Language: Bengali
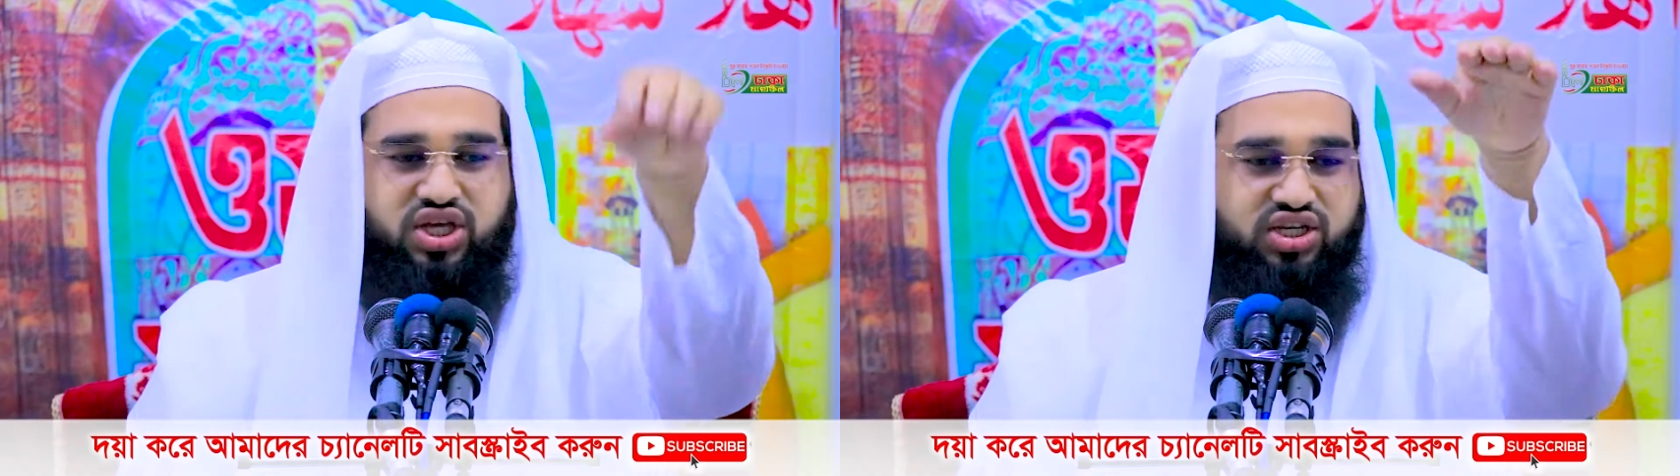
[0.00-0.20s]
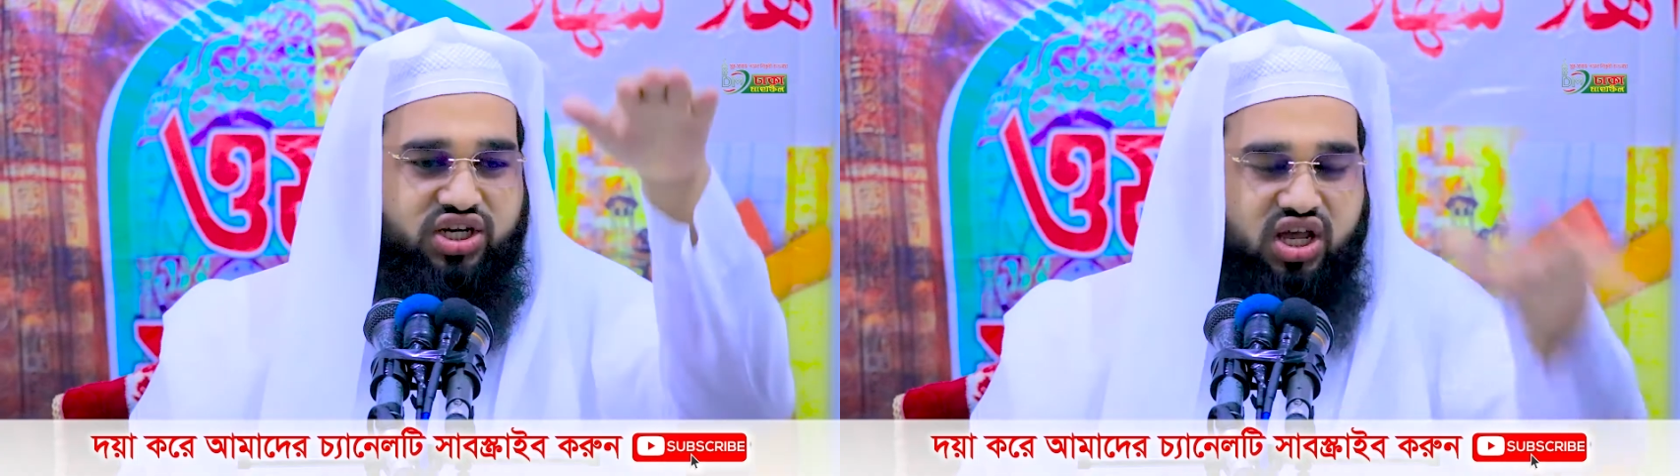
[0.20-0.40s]

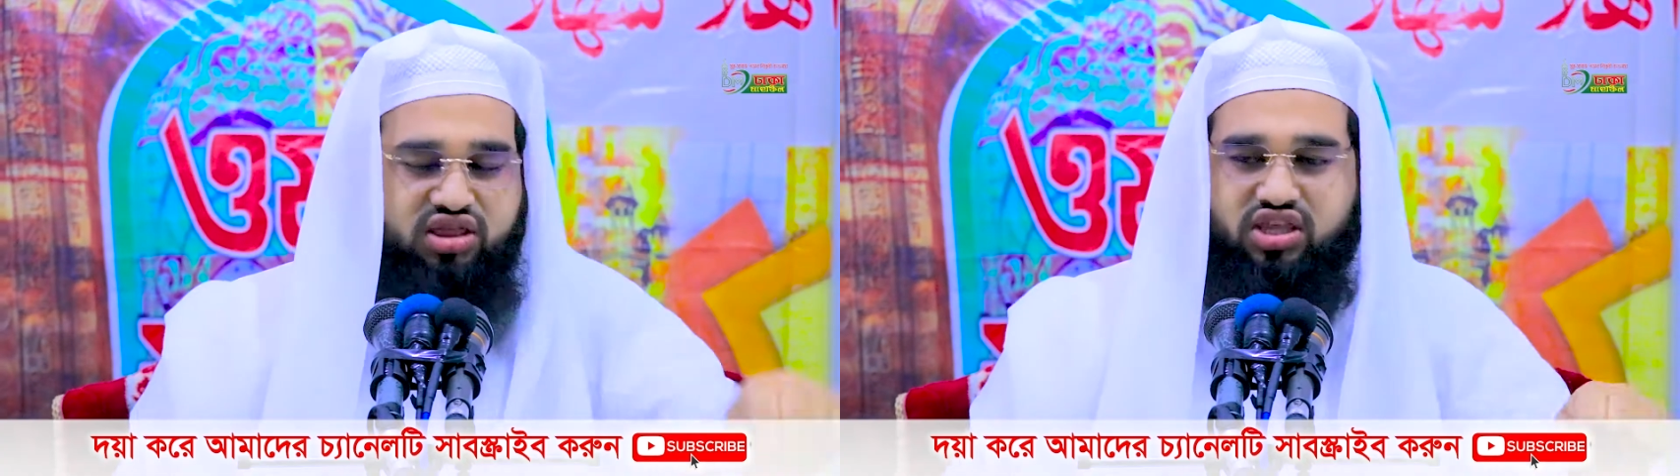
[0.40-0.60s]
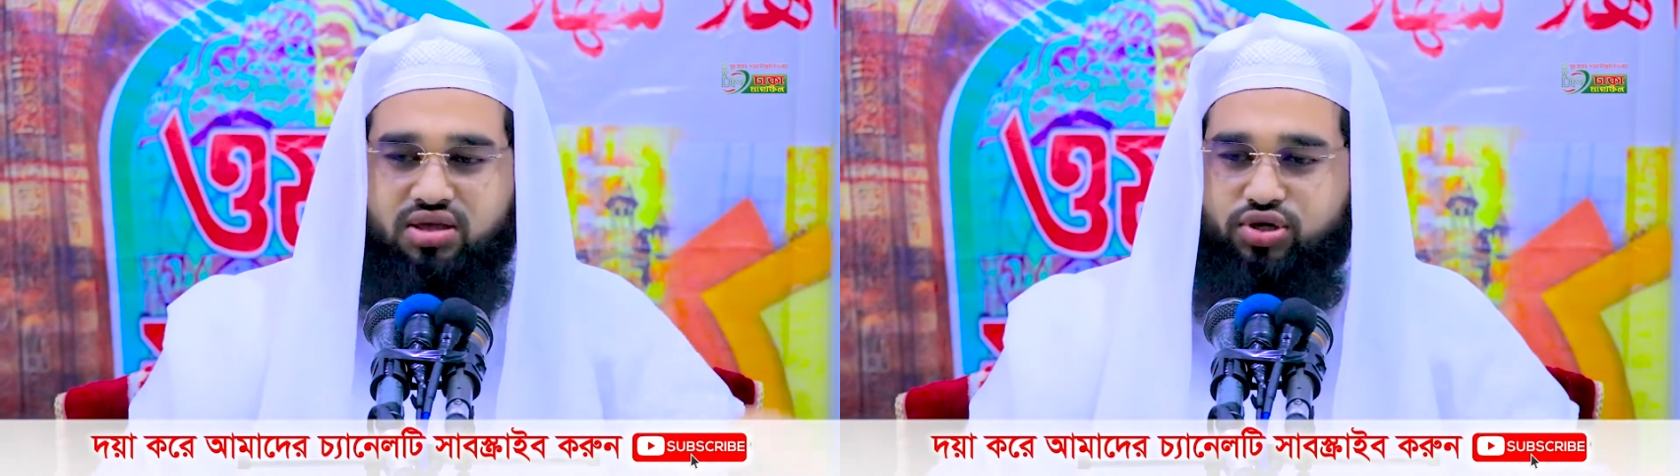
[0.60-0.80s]
এই দেশে
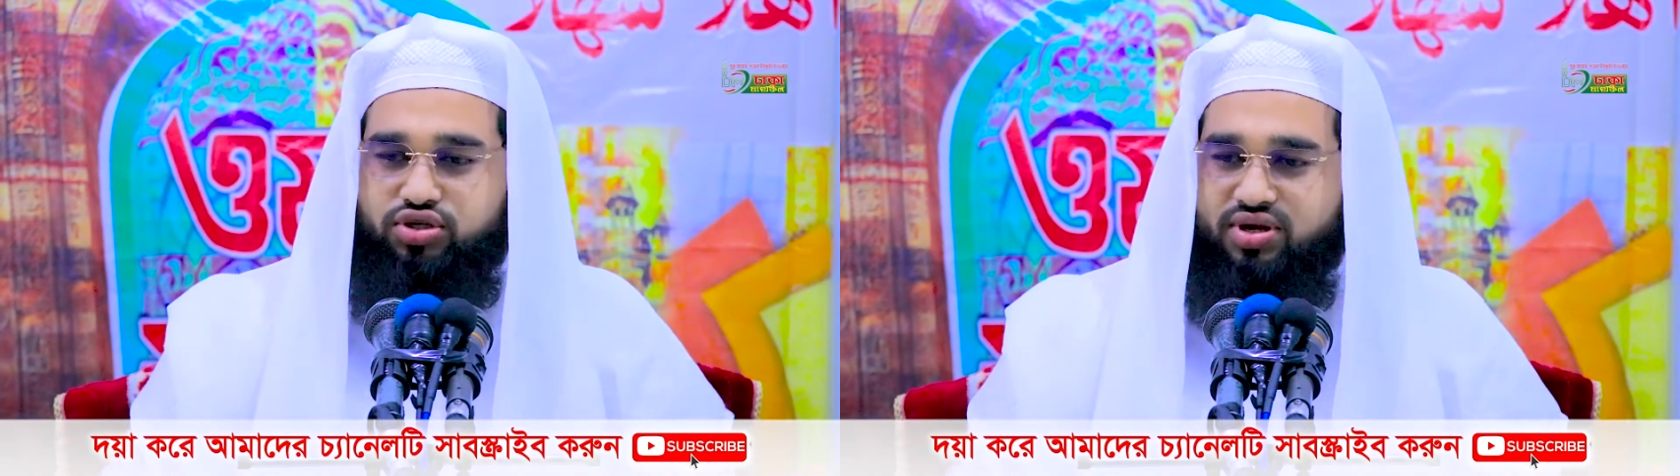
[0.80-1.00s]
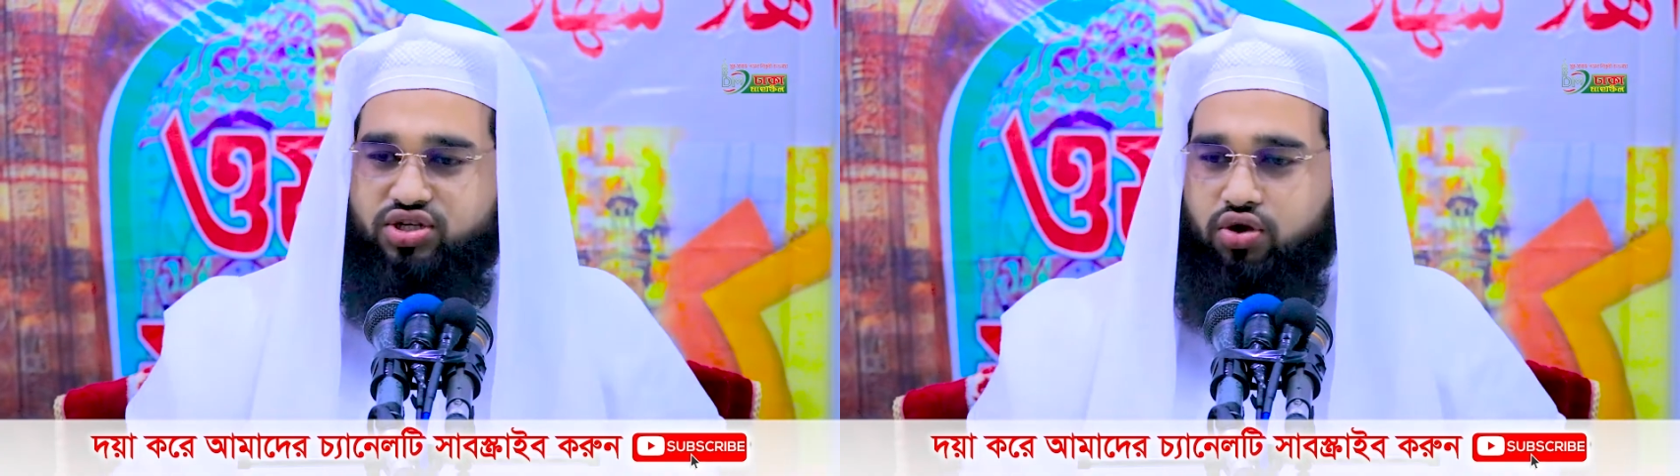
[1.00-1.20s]
শান্তিতে
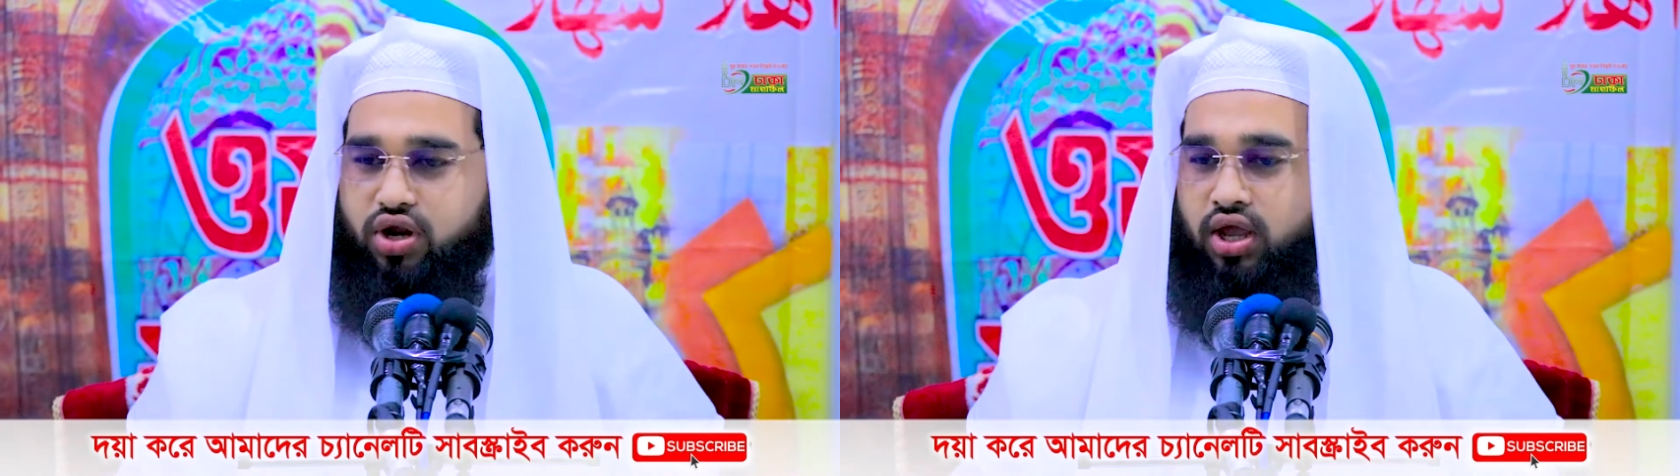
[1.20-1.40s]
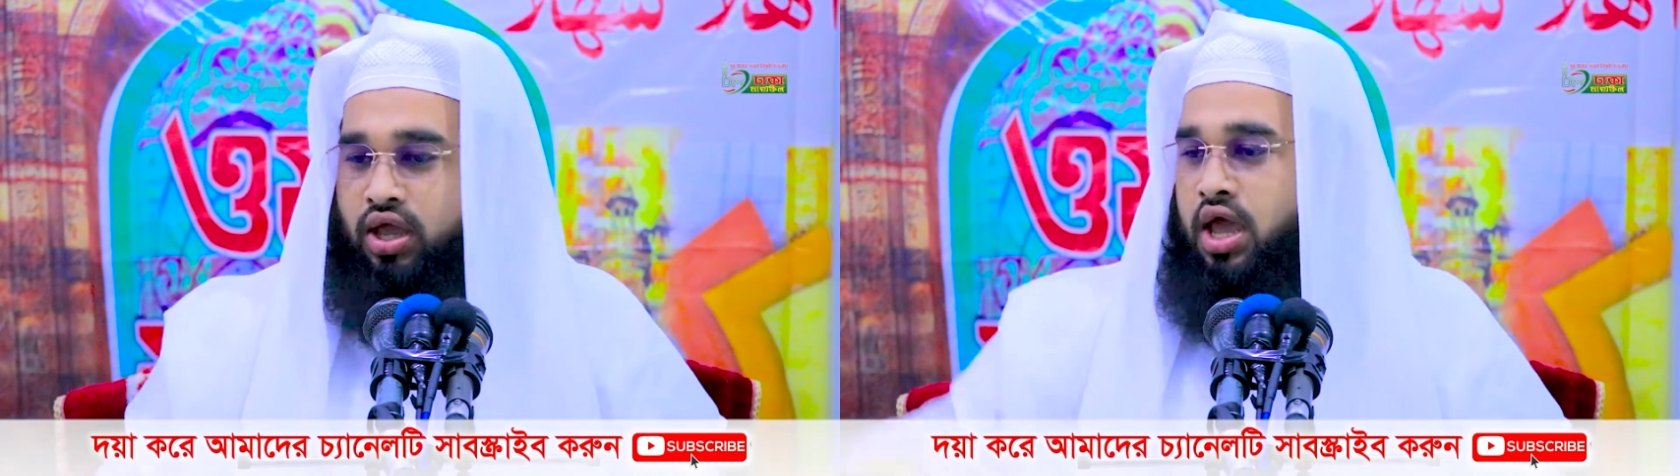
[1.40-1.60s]
বসবাস করে